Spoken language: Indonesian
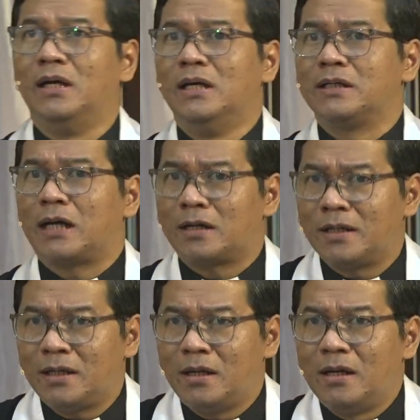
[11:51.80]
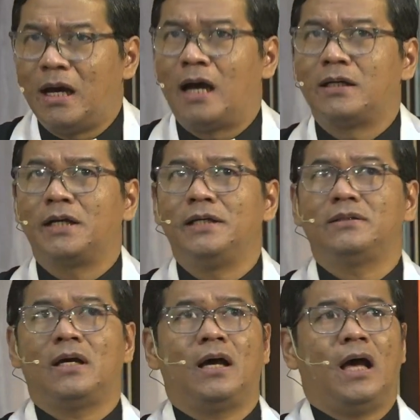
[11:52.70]
Karena anak
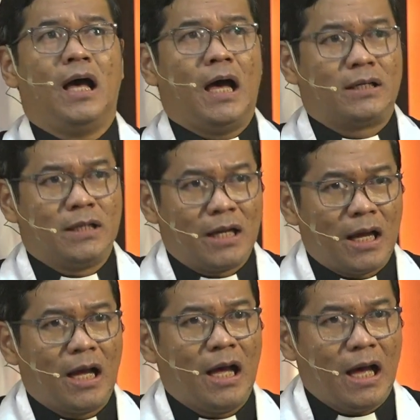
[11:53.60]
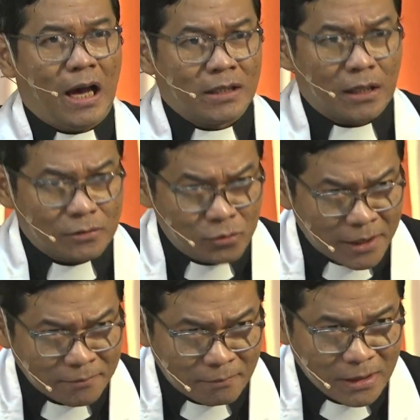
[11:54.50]
kita adalah anak
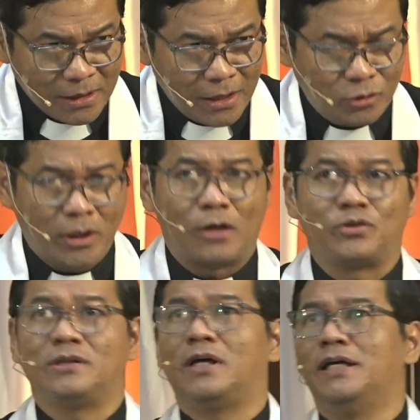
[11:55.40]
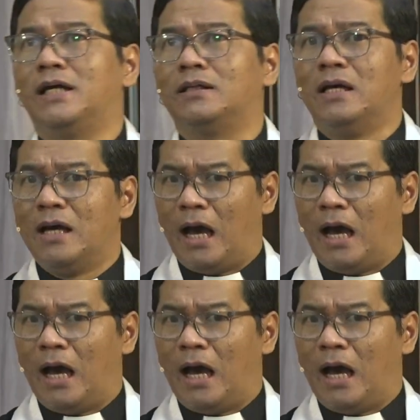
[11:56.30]
Tuhan. Itu yang harus kita ingat.